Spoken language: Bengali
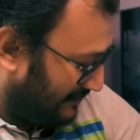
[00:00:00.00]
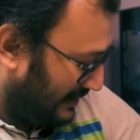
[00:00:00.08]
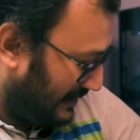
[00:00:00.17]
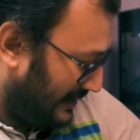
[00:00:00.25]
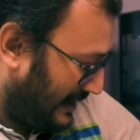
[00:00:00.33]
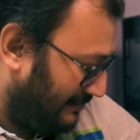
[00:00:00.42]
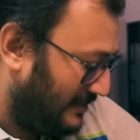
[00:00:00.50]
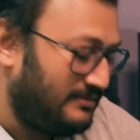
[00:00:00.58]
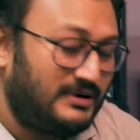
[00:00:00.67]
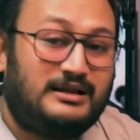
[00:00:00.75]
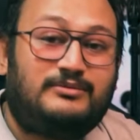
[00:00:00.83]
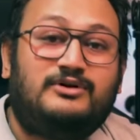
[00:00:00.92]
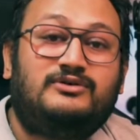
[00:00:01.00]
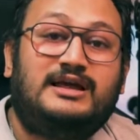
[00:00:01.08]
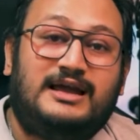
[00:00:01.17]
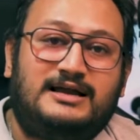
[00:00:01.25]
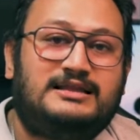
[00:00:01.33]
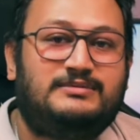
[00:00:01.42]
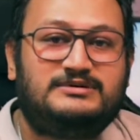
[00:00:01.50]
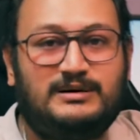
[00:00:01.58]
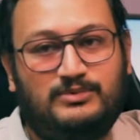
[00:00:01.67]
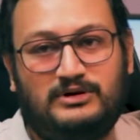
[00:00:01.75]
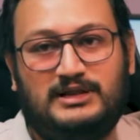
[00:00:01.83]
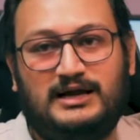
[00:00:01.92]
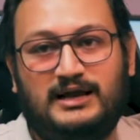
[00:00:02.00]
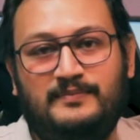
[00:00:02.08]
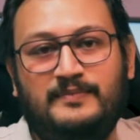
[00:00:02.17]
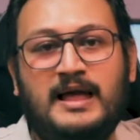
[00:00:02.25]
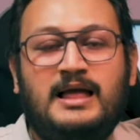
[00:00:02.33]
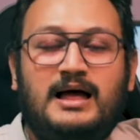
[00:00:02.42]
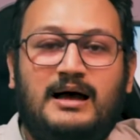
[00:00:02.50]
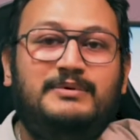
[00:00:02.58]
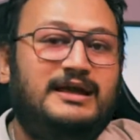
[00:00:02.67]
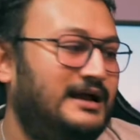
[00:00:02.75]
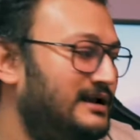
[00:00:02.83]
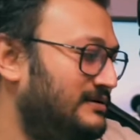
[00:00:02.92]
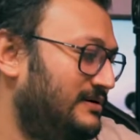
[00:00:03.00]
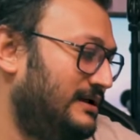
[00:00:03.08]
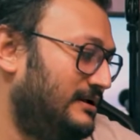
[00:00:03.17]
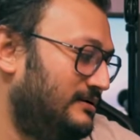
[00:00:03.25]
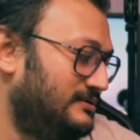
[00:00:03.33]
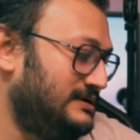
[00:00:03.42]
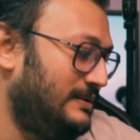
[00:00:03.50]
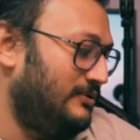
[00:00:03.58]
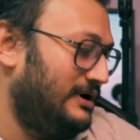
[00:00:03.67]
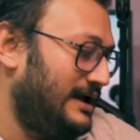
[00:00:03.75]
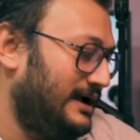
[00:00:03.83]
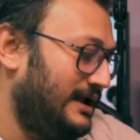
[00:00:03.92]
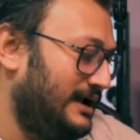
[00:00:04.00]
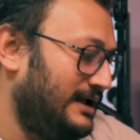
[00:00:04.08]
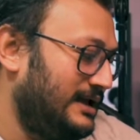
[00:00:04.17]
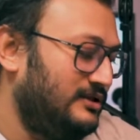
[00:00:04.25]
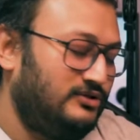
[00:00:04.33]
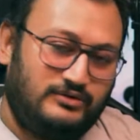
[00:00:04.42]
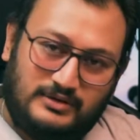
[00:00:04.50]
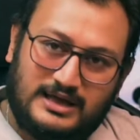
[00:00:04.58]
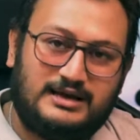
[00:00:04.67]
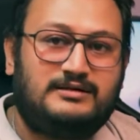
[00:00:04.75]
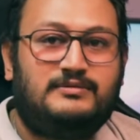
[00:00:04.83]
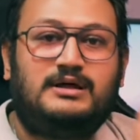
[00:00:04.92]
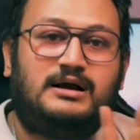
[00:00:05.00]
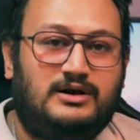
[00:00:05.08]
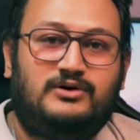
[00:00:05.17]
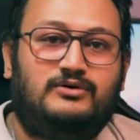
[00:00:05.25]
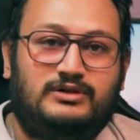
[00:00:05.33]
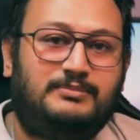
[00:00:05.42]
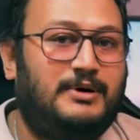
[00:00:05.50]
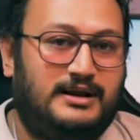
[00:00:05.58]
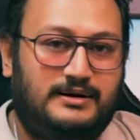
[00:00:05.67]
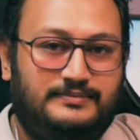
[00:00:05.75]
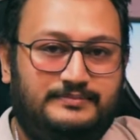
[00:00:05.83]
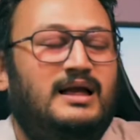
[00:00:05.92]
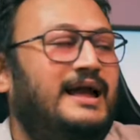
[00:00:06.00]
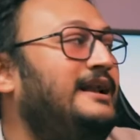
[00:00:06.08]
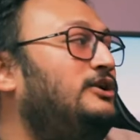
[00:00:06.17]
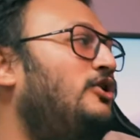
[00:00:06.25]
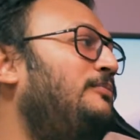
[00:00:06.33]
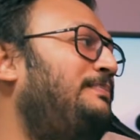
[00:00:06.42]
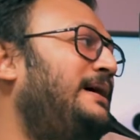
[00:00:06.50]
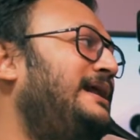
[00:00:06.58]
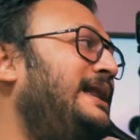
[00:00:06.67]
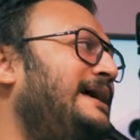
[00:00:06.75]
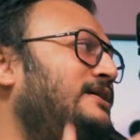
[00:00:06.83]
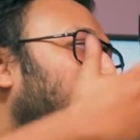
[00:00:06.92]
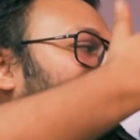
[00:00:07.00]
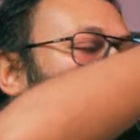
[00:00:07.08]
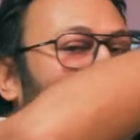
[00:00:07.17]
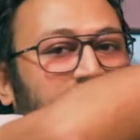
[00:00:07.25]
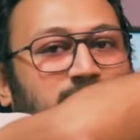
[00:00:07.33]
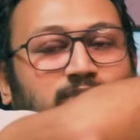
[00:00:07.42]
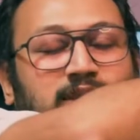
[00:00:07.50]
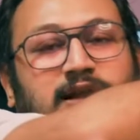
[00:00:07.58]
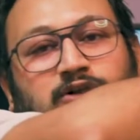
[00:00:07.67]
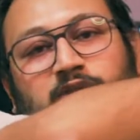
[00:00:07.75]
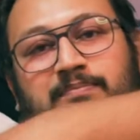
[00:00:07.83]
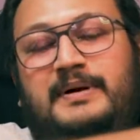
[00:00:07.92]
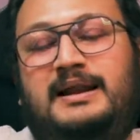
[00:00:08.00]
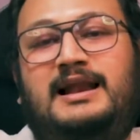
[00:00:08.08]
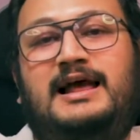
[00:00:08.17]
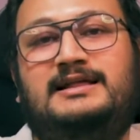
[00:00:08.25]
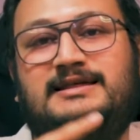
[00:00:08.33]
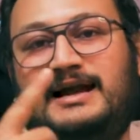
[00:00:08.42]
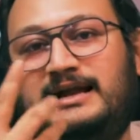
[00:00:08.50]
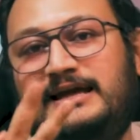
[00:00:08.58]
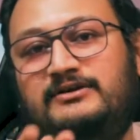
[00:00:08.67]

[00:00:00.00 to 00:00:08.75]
আপনি আপনার মাদারবোর্ডে যদি এয়ার জিবি সাপোর্ট থাকে আপনি এয়ার জিবি সাপোর্ট লাগিয়ে এটা কিন্তু এয়ার জিবি দিয়ে কন্ট্রোল করতে পারেন এই টপ প্যানেল আইওর কথা যদি বলি টপ প্যানেলে আছে একটা